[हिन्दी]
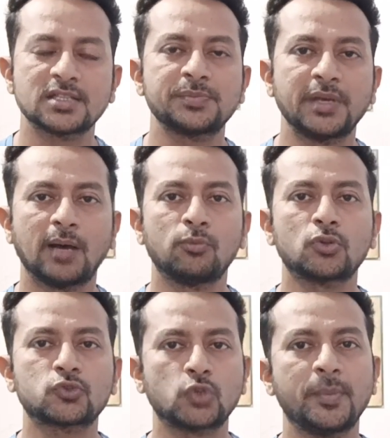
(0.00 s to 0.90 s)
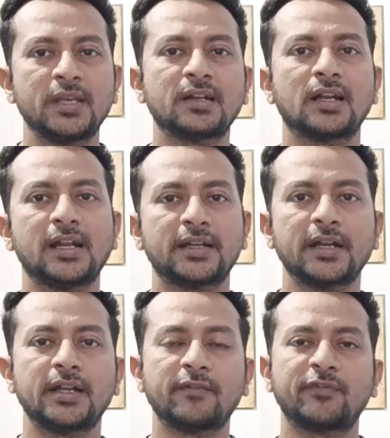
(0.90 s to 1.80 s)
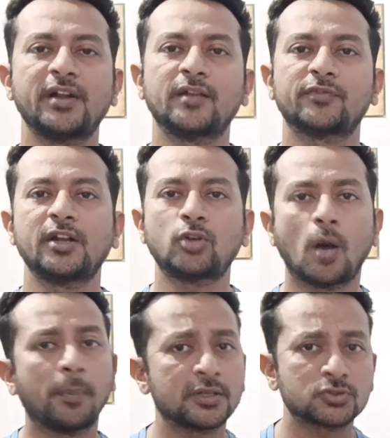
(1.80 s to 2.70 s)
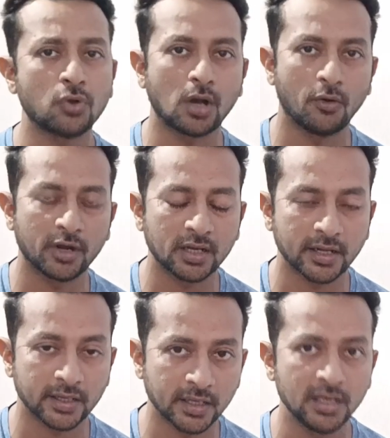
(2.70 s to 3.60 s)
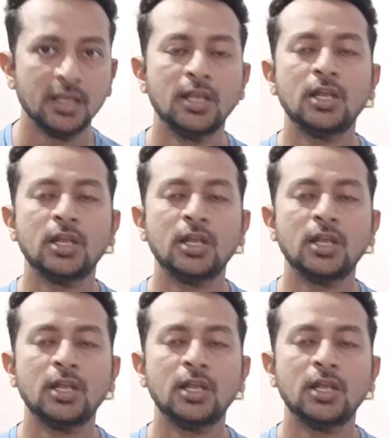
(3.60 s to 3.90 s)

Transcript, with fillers: जिसमें हम लोग स्विमिंग रिलेटेड डिफरेंट डिफरेंट टॉपिक्स को कवर करेंगे